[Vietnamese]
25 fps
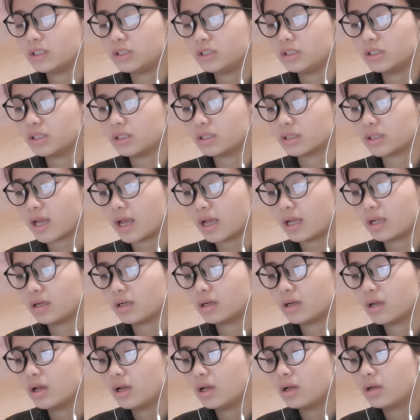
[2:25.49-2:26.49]
trưởng thành
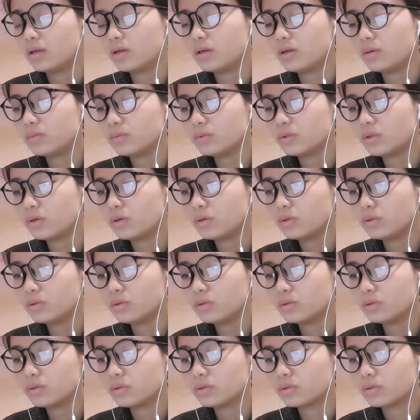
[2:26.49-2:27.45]
nông thôn